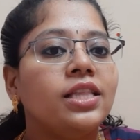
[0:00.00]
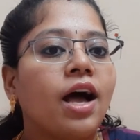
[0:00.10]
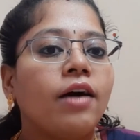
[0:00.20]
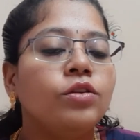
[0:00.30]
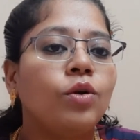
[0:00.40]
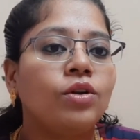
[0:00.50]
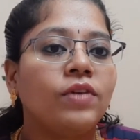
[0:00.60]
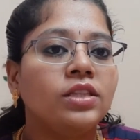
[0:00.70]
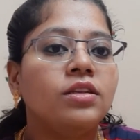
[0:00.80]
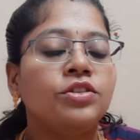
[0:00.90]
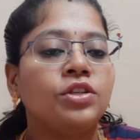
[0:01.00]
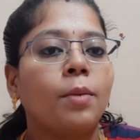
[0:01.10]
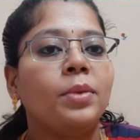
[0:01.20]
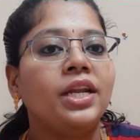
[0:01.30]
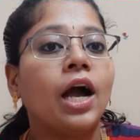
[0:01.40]
ஏதாவது ஒன்று வந்துருச்சு
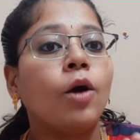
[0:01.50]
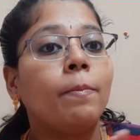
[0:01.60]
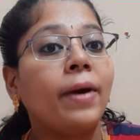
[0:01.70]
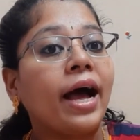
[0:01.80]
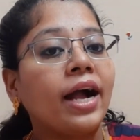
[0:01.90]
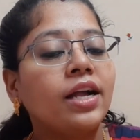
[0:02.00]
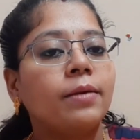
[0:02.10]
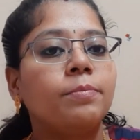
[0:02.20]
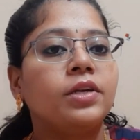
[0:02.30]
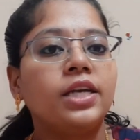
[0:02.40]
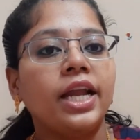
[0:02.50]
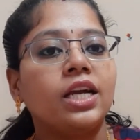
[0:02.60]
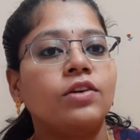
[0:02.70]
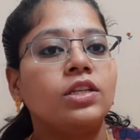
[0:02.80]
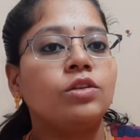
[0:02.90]
அப்படின்னா பேக்கப்புக்கு
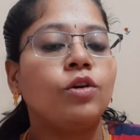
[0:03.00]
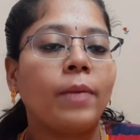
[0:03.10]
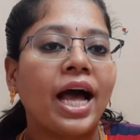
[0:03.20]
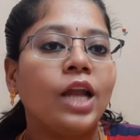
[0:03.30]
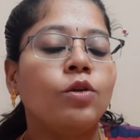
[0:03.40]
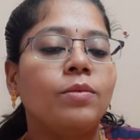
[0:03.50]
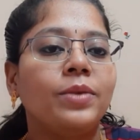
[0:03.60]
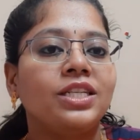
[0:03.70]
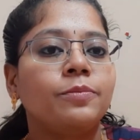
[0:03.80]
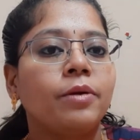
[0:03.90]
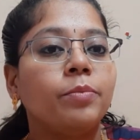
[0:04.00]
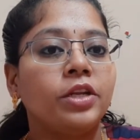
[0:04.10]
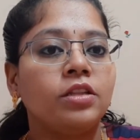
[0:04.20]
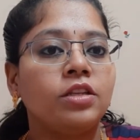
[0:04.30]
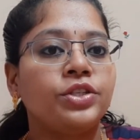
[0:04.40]
எனக்கு வந்துட்டு ஒரு மேனுவல் ப்ரெஸ் பம்ப்
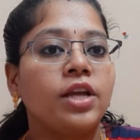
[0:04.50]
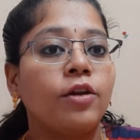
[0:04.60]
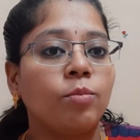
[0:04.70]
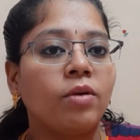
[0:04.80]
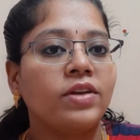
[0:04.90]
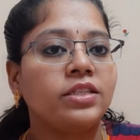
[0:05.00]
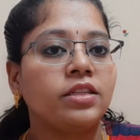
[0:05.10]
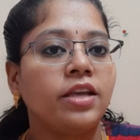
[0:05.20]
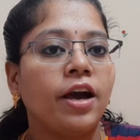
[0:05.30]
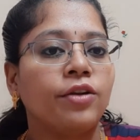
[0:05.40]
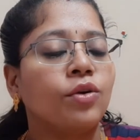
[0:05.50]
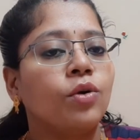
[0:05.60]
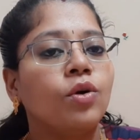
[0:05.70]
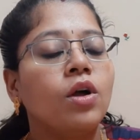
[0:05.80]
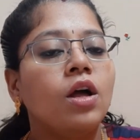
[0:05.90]
இருந்துச்சுன்னா ரொம்ப வசதியாக
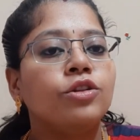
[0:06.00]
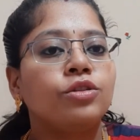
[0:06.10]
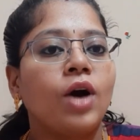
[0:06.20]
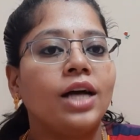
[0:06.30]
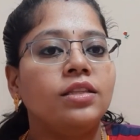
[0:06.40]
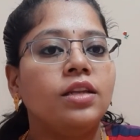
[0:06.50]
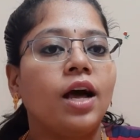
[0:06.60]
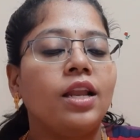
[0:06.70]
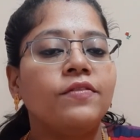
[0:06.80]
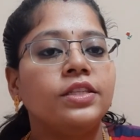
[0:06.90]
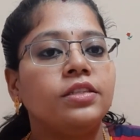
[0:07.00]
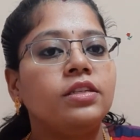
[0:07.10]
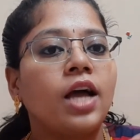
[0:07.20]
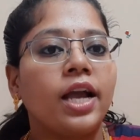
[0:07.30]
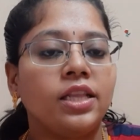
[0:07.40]
இருக்கும் ஸோ அதனால
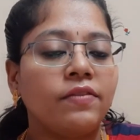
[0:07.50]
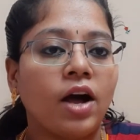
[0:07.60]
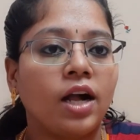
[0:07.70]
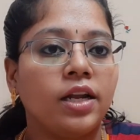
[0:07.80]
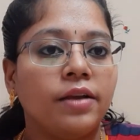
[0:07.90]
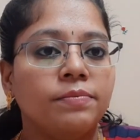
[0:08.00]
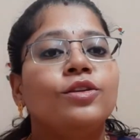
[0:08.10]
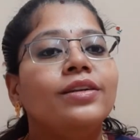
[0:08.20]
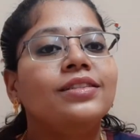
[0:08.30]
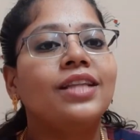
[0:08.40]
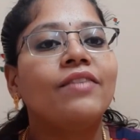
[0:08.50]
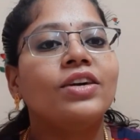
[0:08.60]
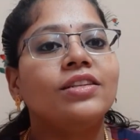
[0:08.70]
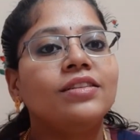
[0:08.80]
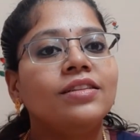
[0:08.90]
வந்துட்டு நான் இதை வாங்கினேன் ஸோ இதுதான்
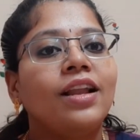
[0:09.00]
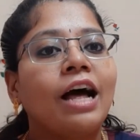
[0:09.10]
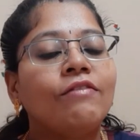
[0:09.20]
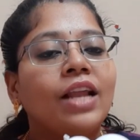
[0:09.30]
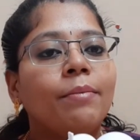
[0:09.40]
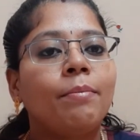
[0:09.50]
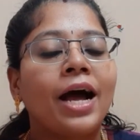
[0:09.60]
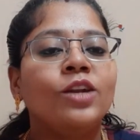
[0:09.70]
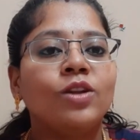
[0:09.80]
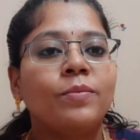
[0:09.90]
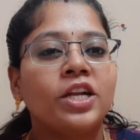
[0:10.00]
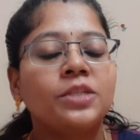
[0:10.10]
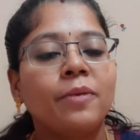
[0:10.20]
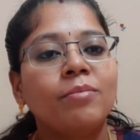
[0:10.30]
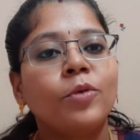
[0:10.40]
வந்துட்டு இந்த லவ்லாப் மேனுவல்
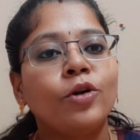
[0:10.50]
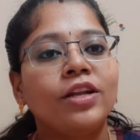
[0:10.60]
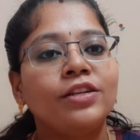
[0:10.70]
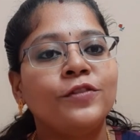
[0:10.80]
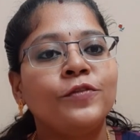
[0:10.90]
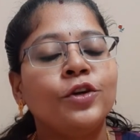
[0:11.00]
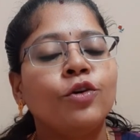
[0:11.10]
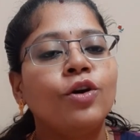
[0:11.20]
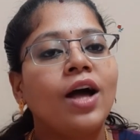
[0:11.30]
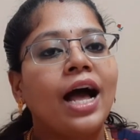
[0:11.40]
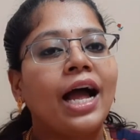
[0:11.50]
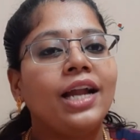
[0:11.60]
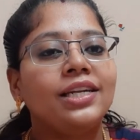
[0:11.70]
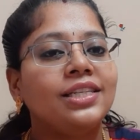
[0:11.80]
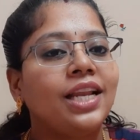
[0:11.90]
ப்ரெஸ் பம்போட ரிவ்யூ
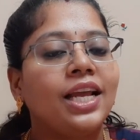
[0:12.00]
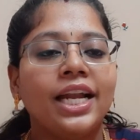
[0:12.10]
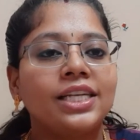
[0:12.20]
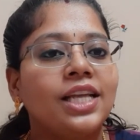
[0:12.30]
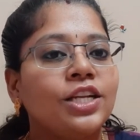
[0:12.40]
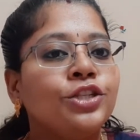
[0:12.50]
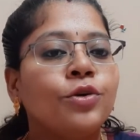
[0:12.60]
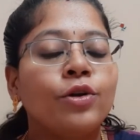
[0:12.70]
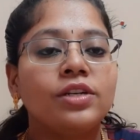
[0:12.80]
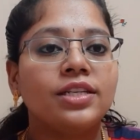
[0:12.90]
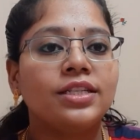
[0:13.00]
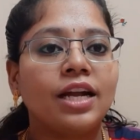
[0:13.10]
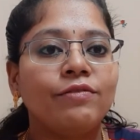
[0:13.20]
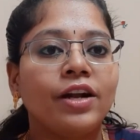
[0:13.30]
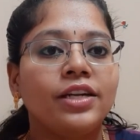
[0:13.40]
அண்ட் இதில் எனக்கு தெரிஞ்ச ஒரு
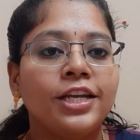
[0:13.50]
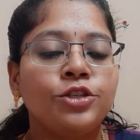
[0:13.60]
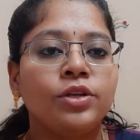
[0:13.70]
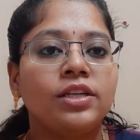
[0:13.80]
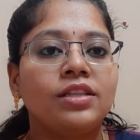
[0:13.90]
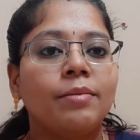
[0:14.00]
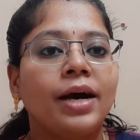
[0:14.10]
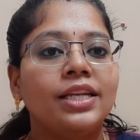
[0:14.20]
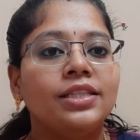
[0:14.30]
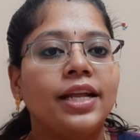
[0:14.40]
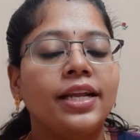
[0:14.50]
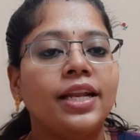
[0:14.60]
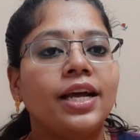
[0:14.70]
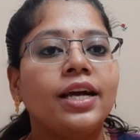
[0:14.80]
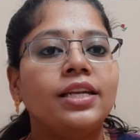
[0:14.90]
டிஸ்அட்வான்டேஜும் இருந்த மாதிரி
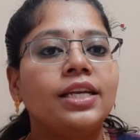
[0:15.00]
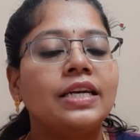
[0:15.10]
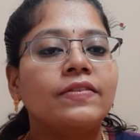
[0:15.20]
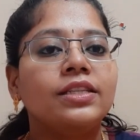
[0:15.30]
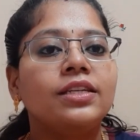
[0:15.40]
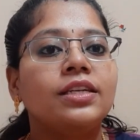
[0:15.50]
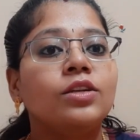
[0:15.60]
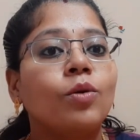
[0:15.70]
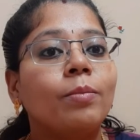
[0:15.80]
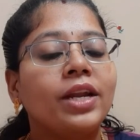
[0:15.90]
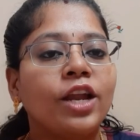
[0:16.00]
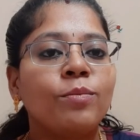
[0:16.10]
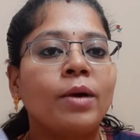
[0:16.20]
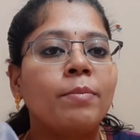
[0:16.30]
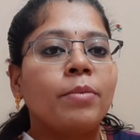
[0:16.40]
தெரியல நீங்கள் வந்துட்டு ரொம்ப
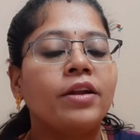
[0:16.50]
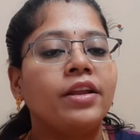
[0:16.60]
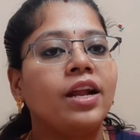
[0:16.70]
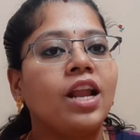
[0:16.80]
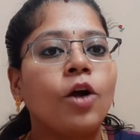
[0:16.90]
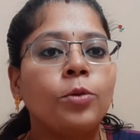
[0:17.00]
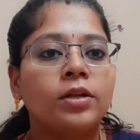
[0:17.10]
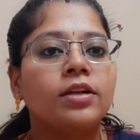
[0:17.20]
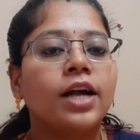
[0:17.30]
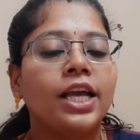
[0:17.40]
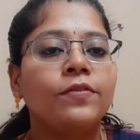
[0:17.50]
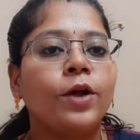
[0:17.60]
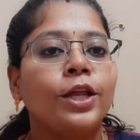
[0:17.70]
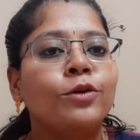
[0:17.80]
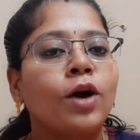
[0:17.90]
நேரம் பம்ப் பண்ணுறீங்கன்னா உங்களுக்கு கை
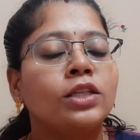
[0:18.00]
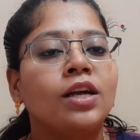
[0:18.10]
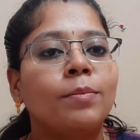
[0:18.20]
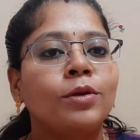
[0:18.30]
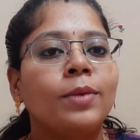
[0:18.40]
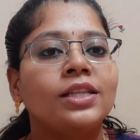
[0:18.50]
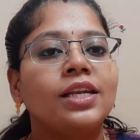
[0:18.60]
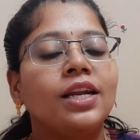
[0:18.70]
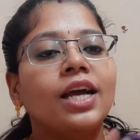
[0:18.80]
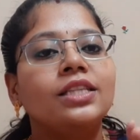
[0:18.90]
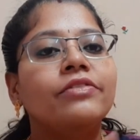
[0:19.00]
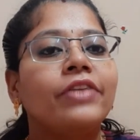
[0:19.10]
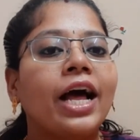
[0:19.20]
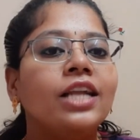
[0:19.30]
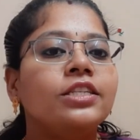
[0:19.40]
வலிக்கும் அதுக்கப்புறம் பார்த்தீங்கன்னா இந்த
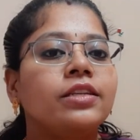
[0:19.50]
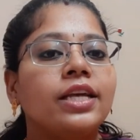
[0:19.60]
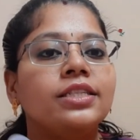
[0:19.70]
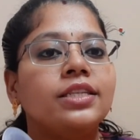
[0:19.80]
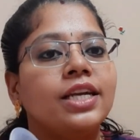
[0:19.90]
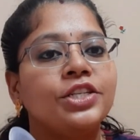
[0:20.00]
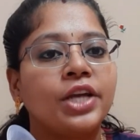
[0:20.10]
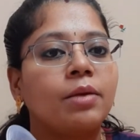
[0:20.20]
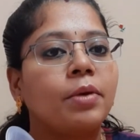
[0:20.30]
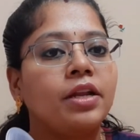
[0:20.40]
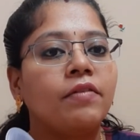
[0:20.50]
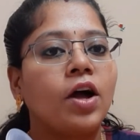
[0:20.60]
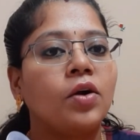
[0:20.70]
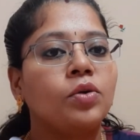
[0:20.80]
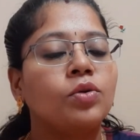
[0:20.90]
ஃப்ளான்ஸ் சைஸ் நீங்கள் செக் பண்ணி
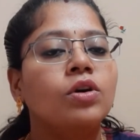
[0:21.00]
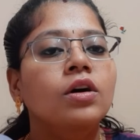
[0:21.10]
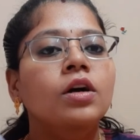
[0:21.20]
வாங்கணும்